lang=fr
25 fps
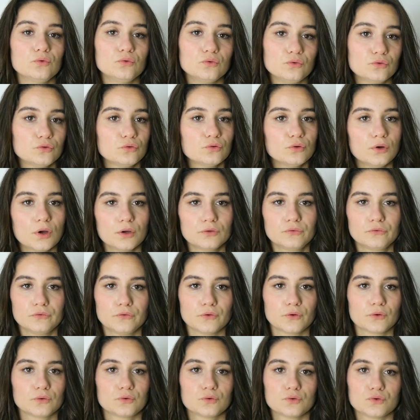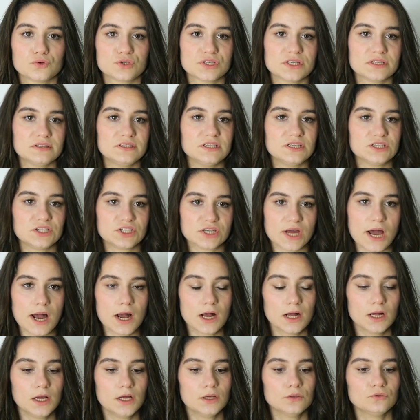une culotte que j'ai déjà
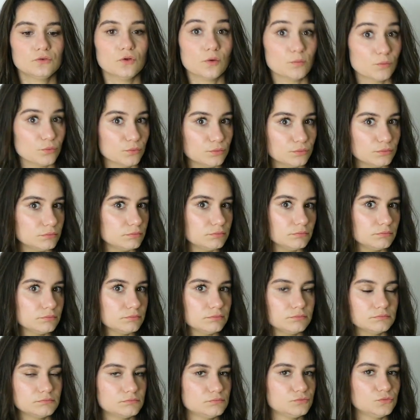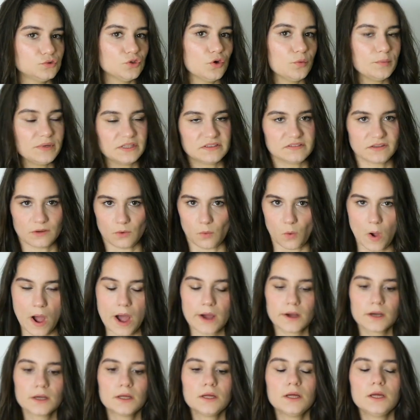dans mes
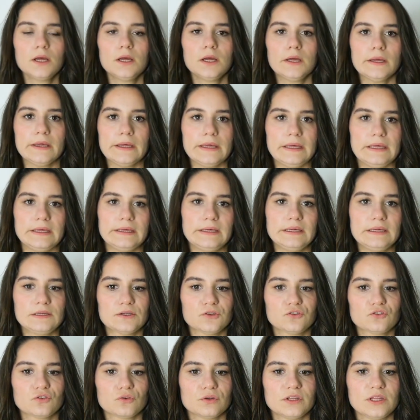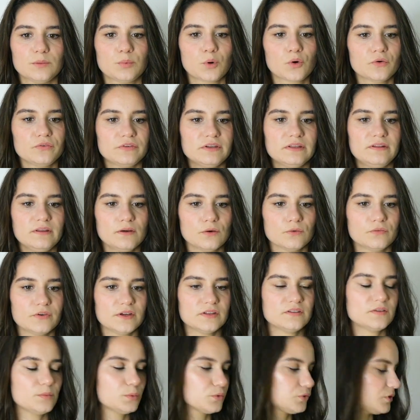tiroirs et j'en ai profité en
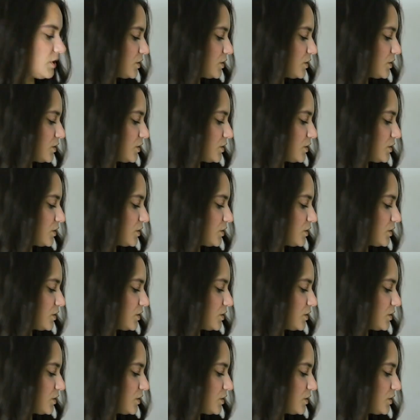fait, c'est pour